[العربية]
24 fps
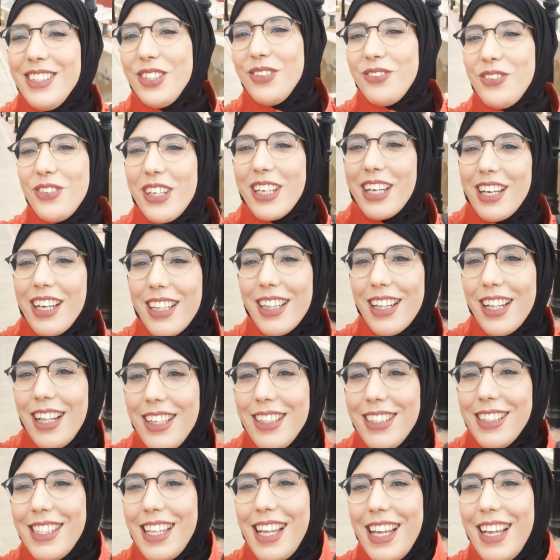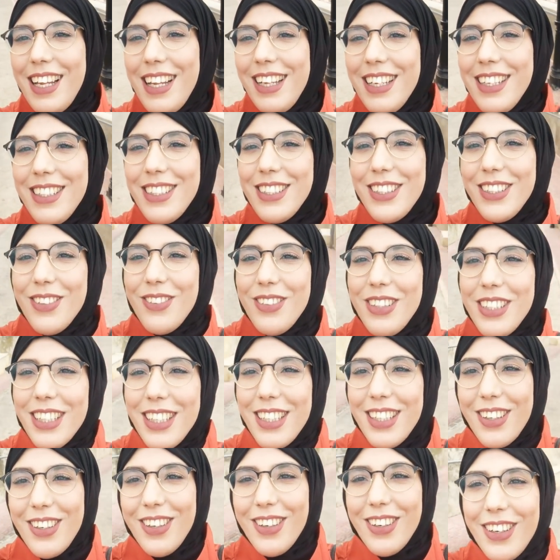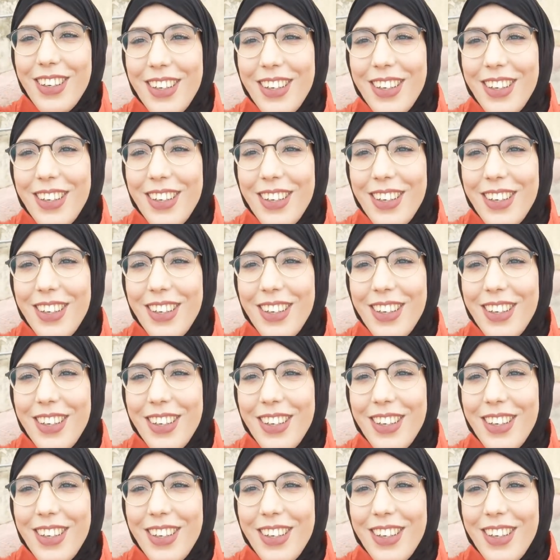شوفوا هيك طلعت سهل شتبات هذاك